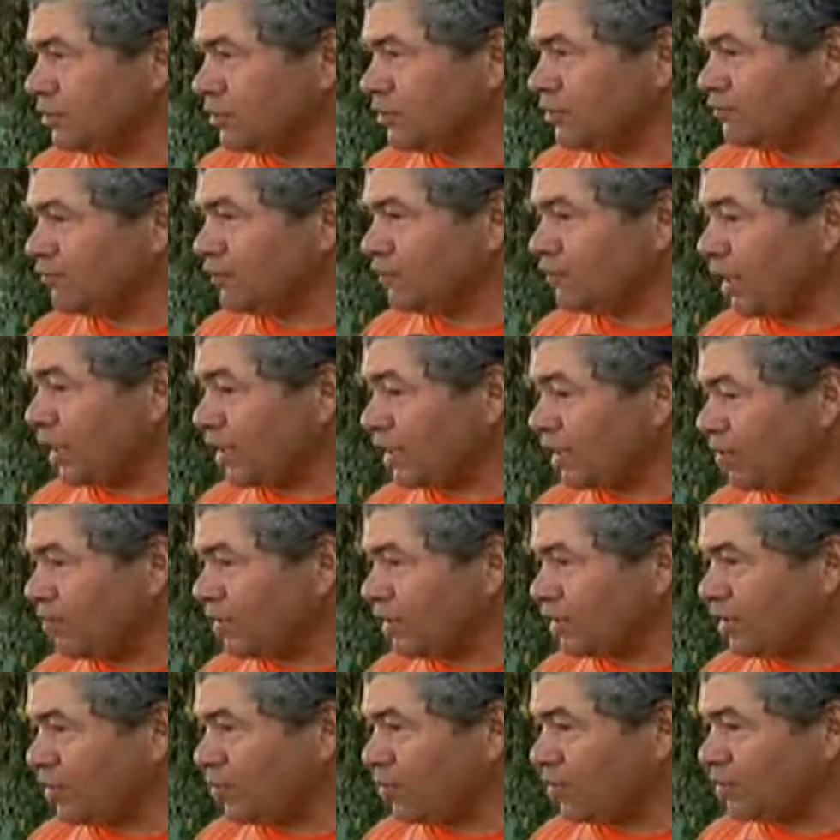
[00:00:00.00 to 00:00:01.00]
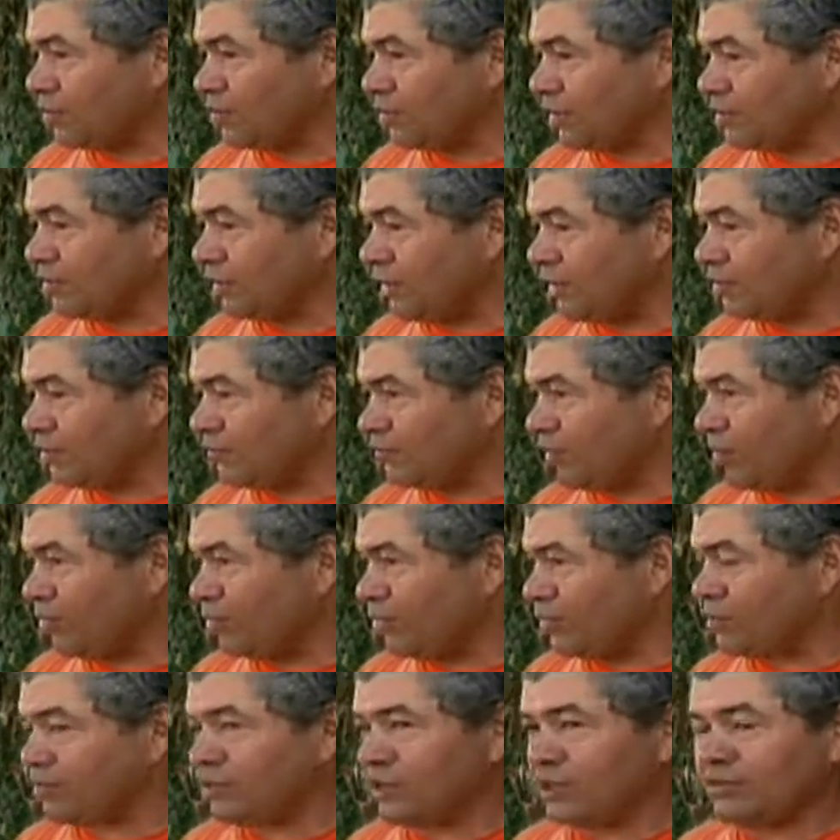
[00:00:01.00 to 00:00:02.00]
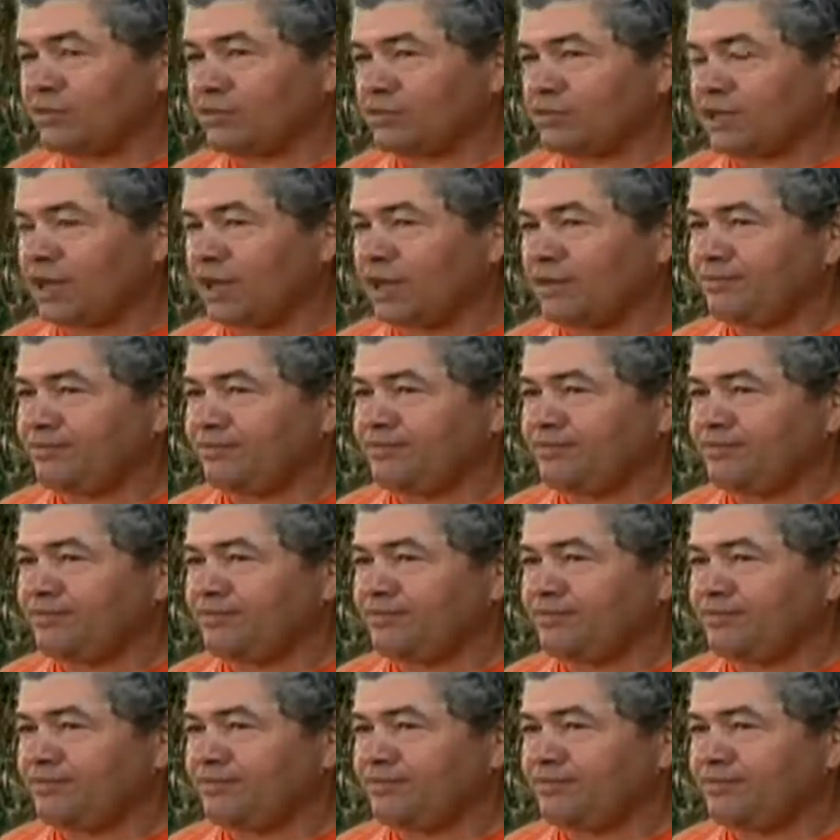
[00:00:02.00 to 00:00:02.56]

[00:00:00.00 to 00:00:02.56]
se não viu, a câmera está mostrando, ela não vai poder se recusar.